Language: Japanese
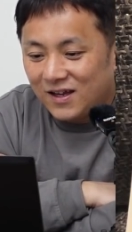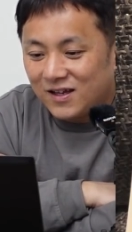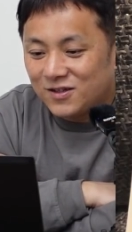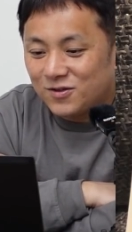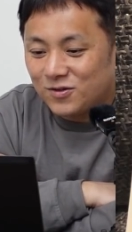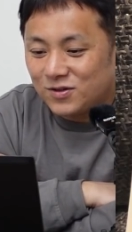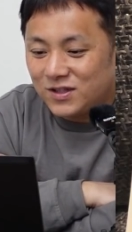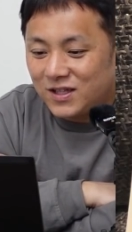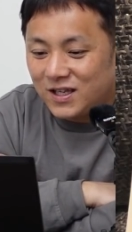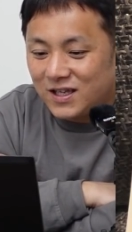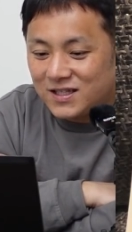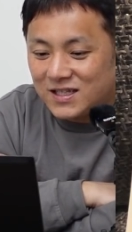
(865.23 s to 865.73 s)

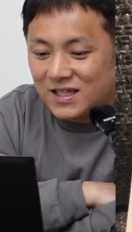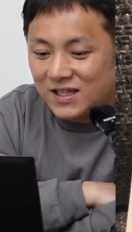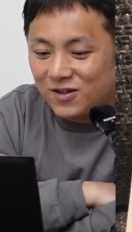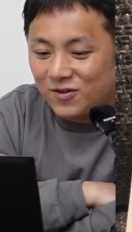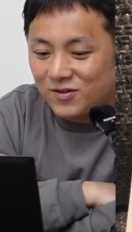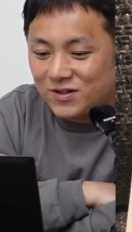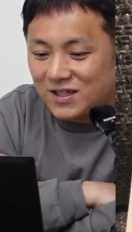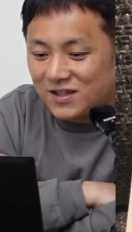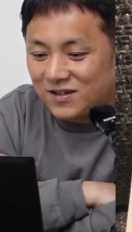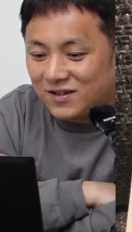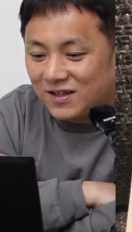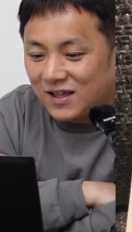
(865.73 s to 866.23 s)
そして
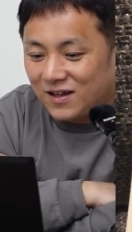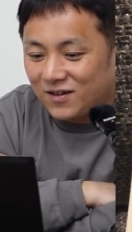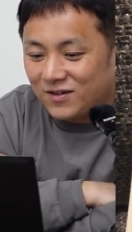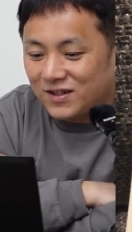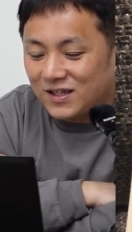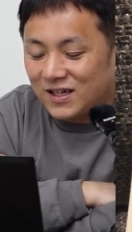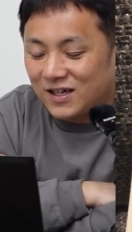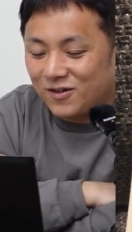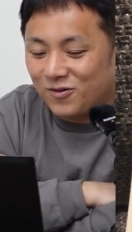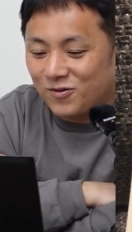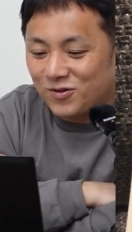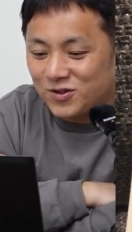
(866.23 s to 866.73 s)

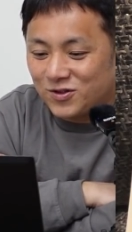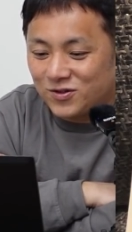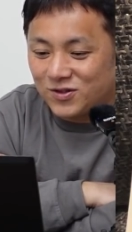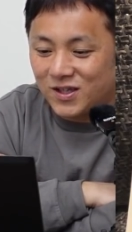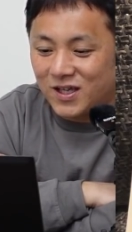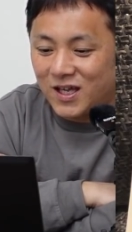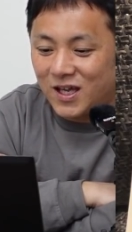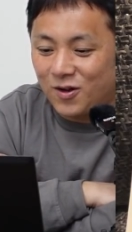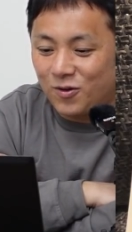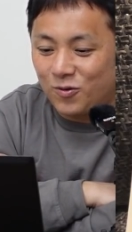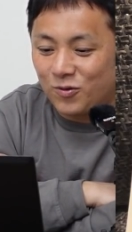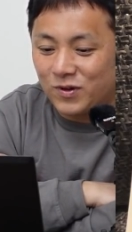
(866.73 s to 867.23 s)
ZZR250 っ
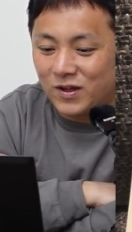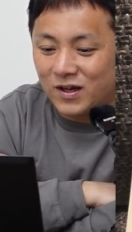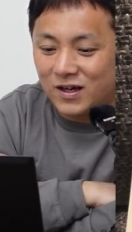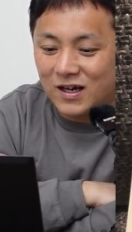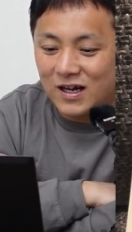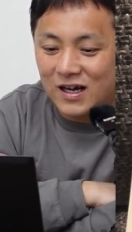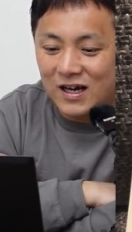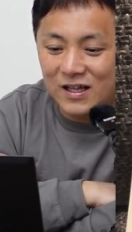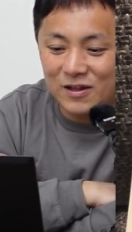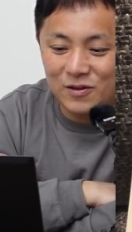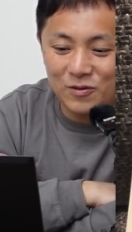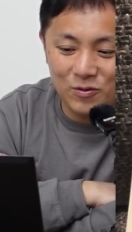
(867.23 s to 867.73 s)
て結構なん
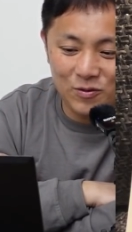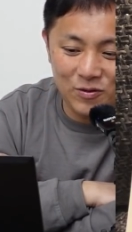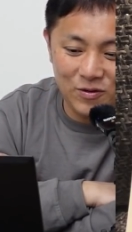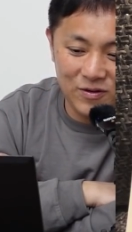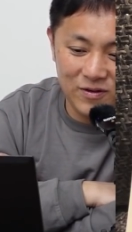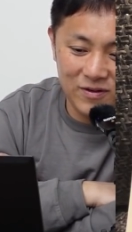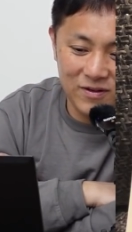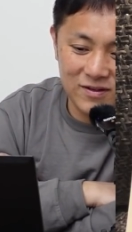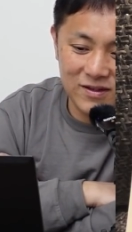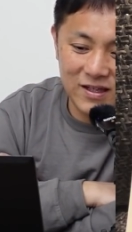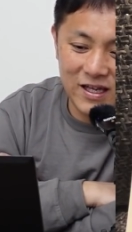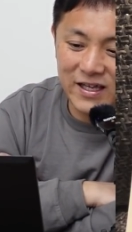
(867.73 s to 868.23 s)
かあ
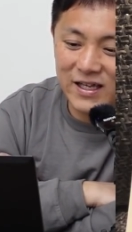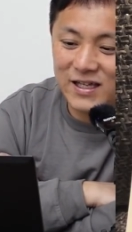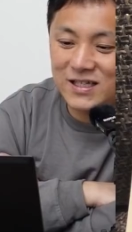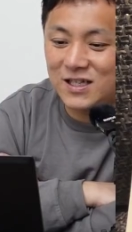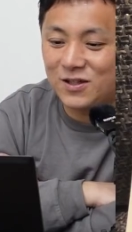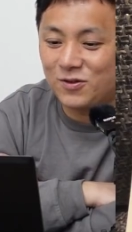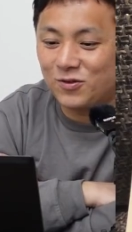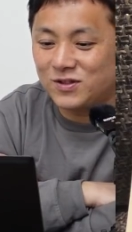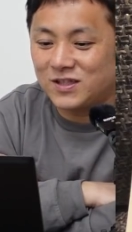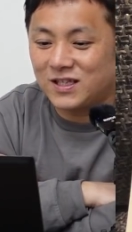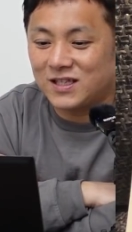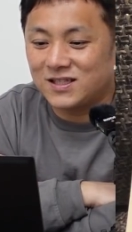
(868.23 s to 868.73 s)
の、大家
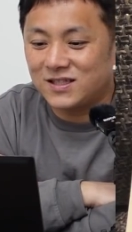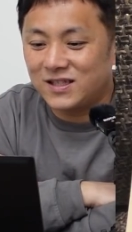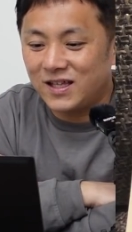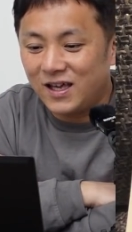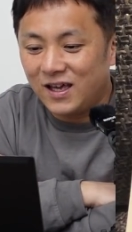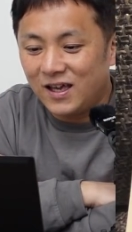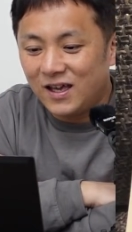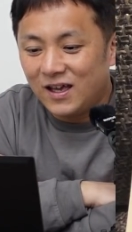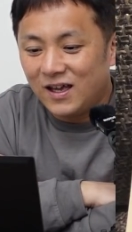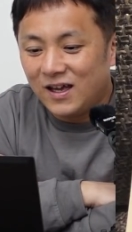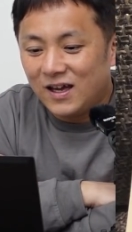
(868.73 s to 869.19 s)
さん乗せてですね。